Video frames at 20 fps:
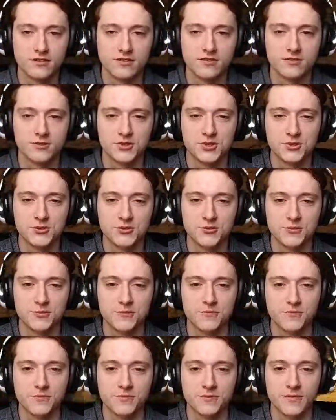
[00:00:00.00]
So.
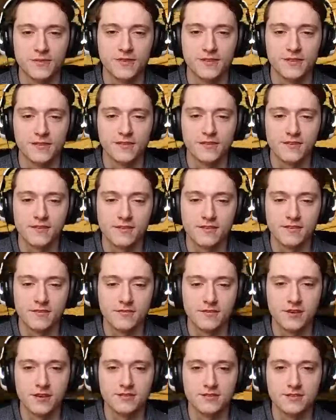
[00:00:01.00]
Geh
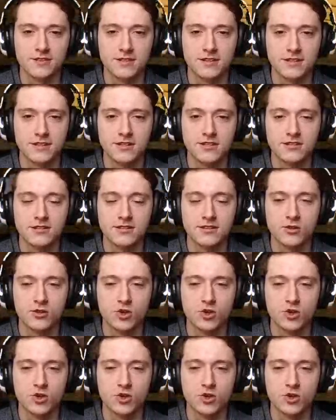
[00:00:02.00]
Wieder ins Licht.